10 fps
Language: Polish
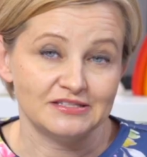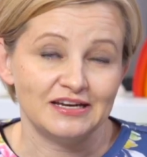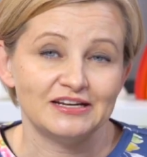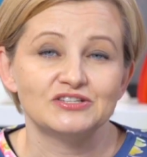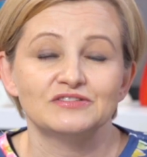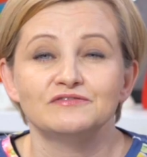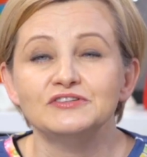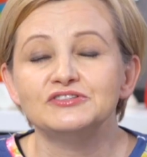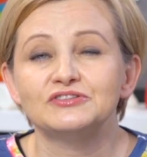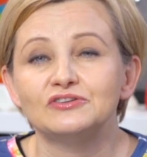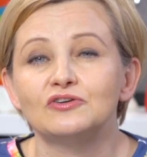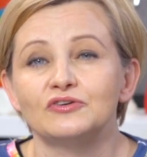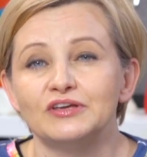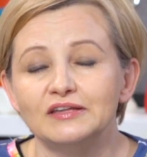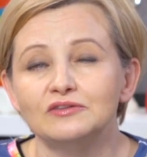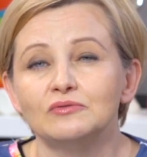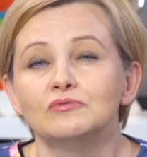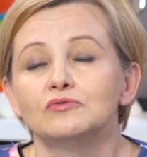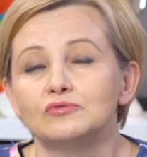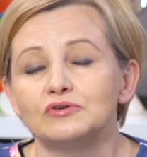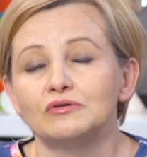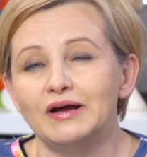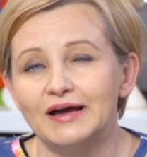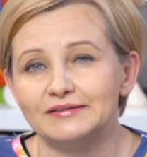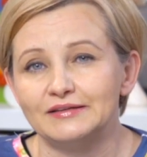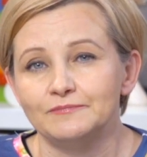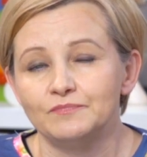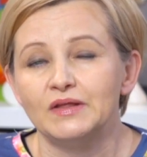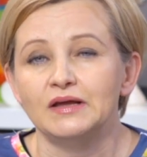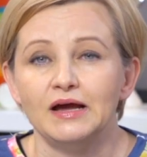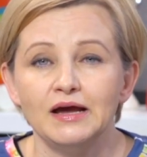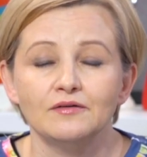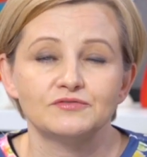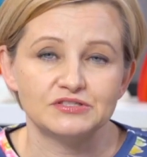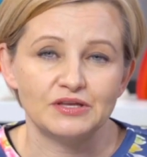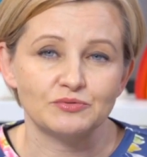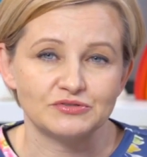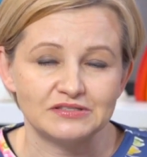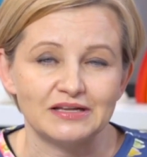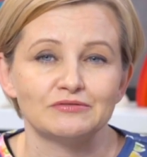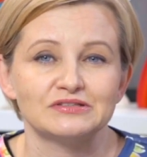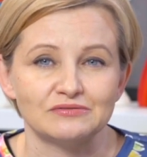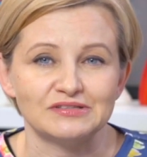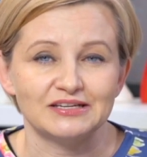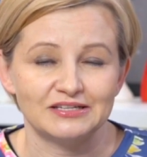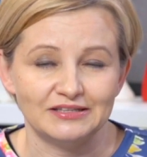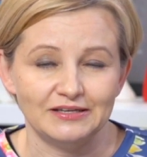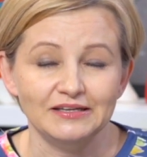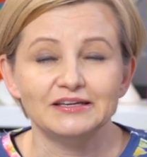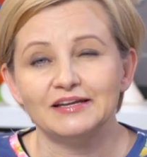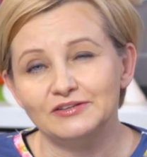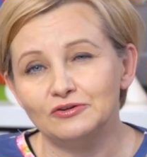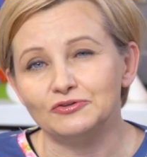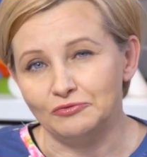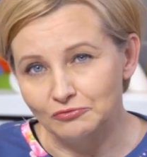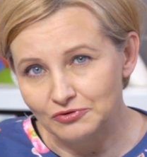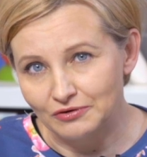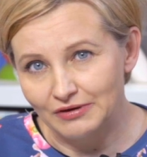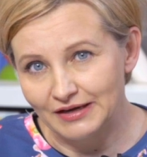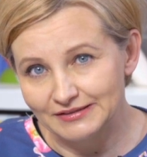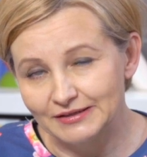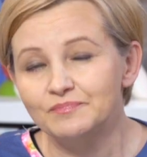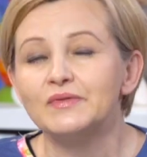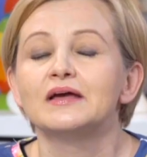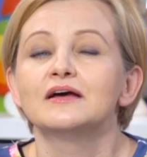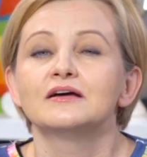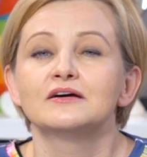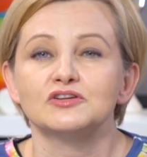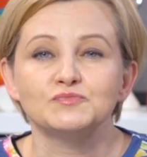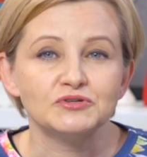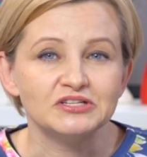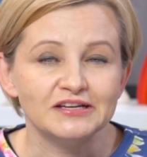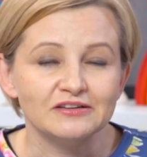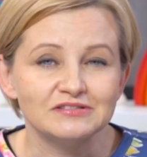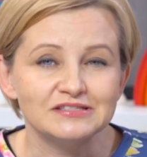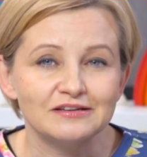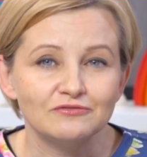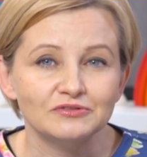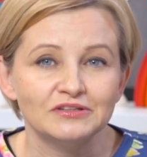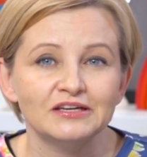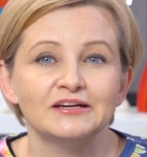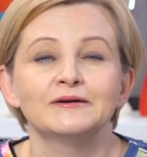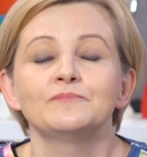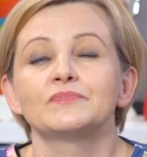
z graczy widzi tylko jedną górną kartę, a wszystkie pozostałe są zakryte i gra tylko tą górną kartę. Rozpoczynający zawodnik